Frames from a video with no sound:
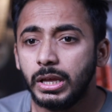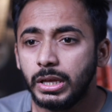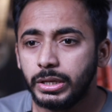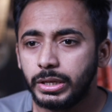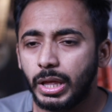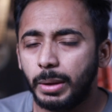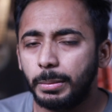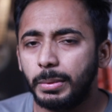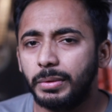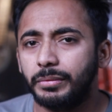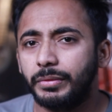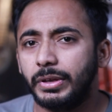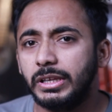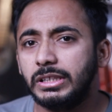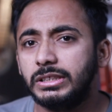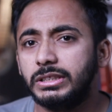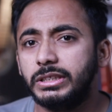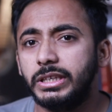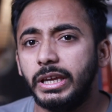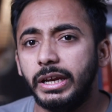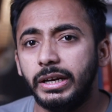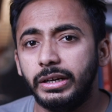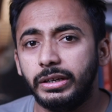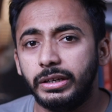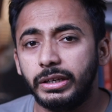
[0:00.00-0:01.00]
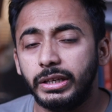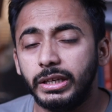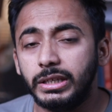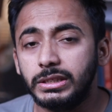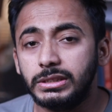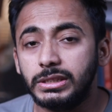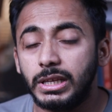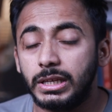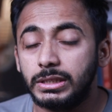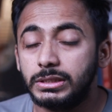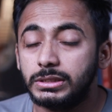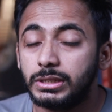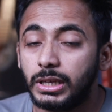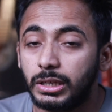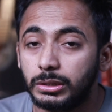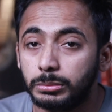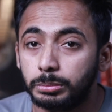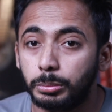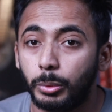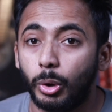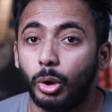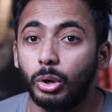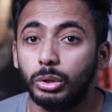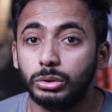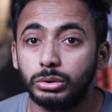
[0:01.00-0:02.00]
यहाँ पे वेल्स की एंट्री के साथ साथ
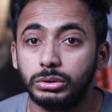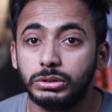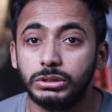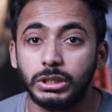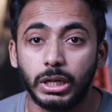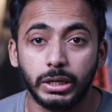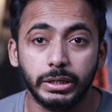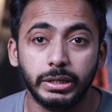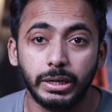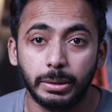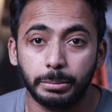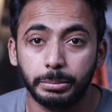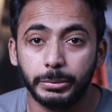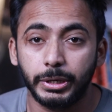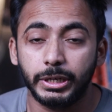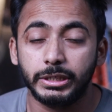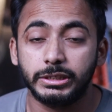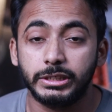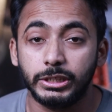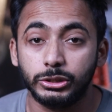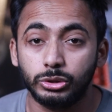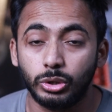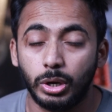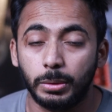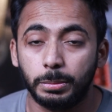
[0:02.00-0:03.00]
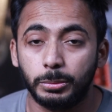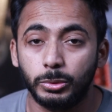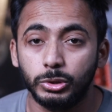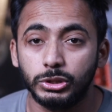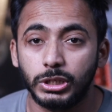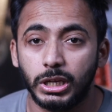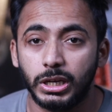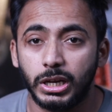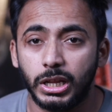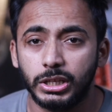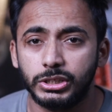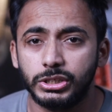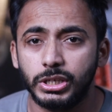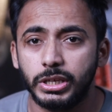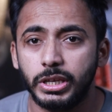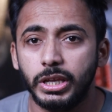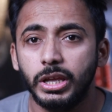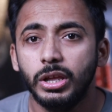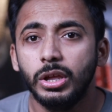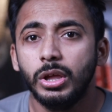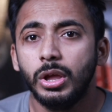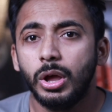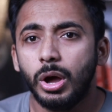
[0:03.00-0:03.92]
बहुत सारी अपडेट्स है जो आपको जानना चाहिए